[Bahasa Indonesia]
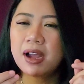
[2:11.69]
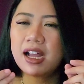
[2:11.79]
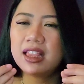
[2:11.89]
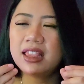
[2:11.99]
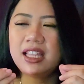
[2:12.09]

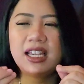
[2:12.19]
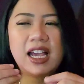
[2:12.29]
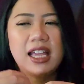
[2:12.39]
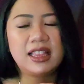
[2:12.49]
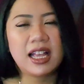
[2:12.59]
banget
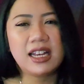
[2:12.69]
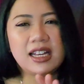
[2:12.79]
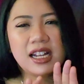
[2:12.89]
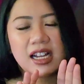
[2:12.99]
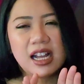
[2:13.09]

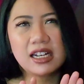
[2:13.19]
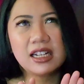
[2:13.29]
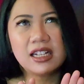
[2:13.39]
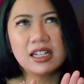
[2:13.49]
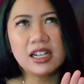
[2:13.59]
dikaitkan
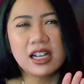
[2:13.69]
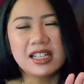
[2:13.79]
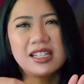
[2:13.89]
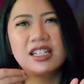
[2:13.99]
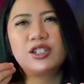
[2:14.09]
dengan
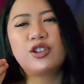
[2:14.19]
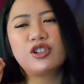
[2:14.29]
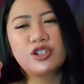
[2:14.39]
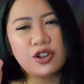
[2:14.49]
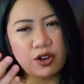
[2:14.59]

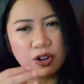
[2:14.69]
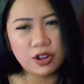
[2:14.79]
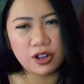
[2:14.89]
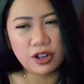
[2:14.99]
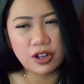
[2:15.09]

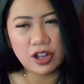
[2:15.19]
sesosok